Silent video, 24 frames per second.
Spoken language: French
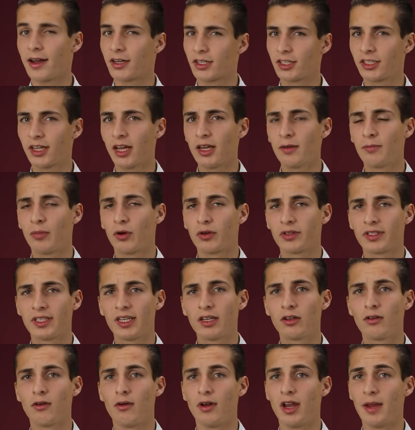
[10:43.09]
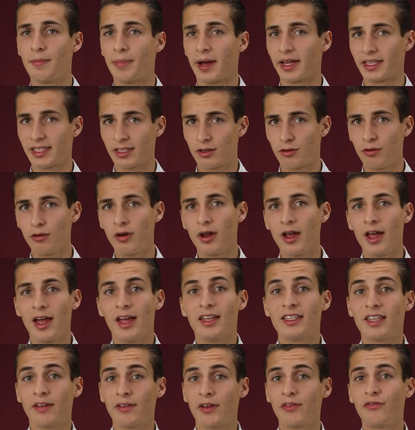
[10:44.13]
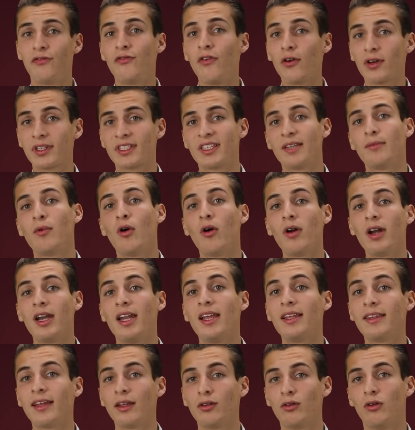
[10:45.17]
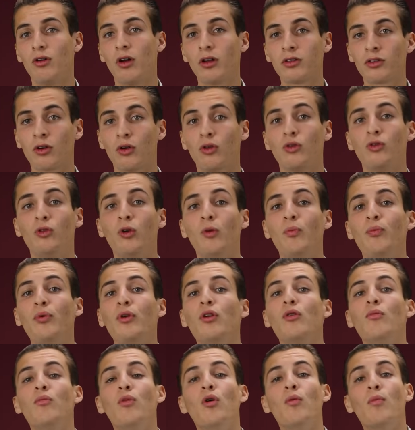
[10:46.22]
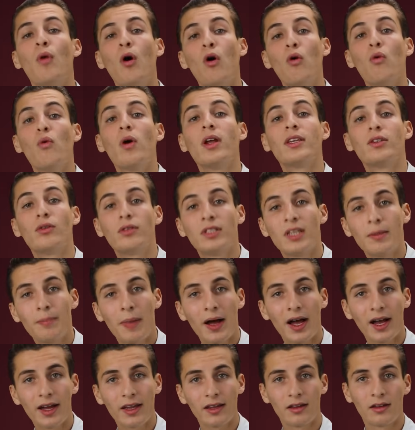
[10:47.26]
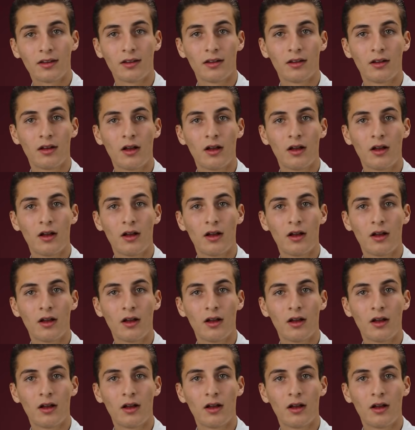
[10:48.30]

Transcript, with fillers: Einstein pensait que les particules savaient forcément l'état de l'autre depuis le moment où elles se séparaient.